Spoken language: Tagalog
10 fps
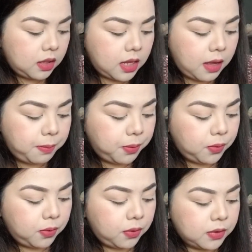
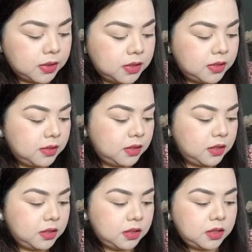Tapos,
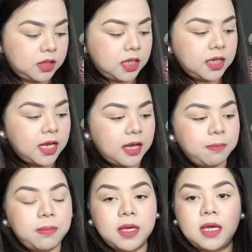she
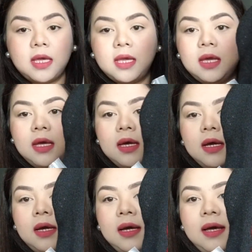gave me
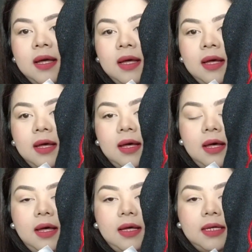
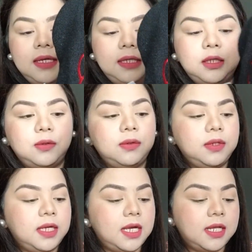a Hello
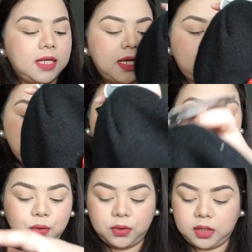Kitty
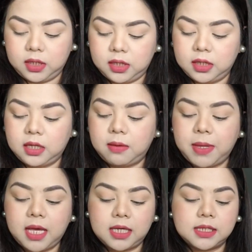took na
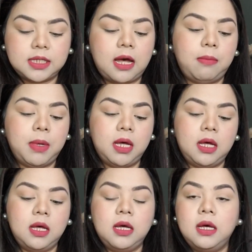may
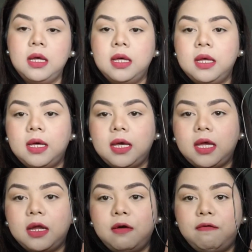kasamang
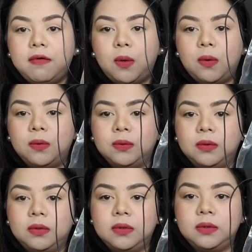earphone.